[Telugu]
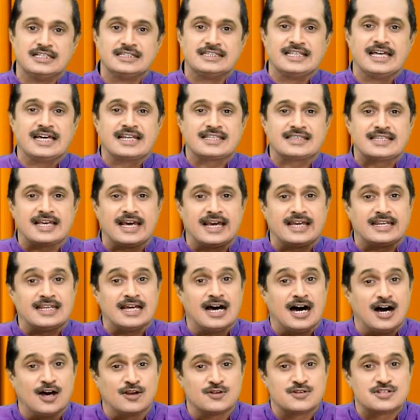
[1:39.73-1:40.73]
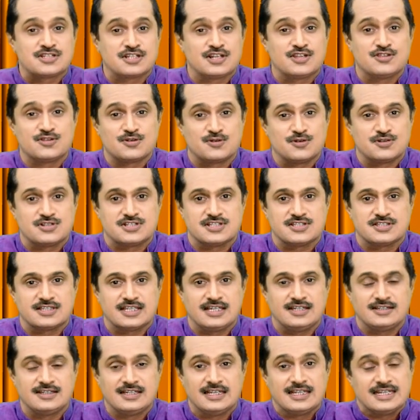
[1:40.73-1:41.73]
తీరతాయన్న ఆలోచన ఎందుకు
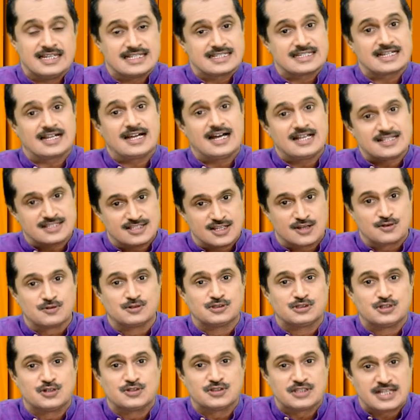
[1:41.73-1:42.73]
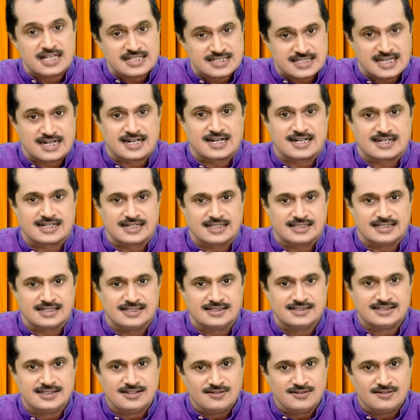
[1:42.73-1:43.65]
వచ్చింది నిజంగా జరుగుతోందా జరగట్లేదా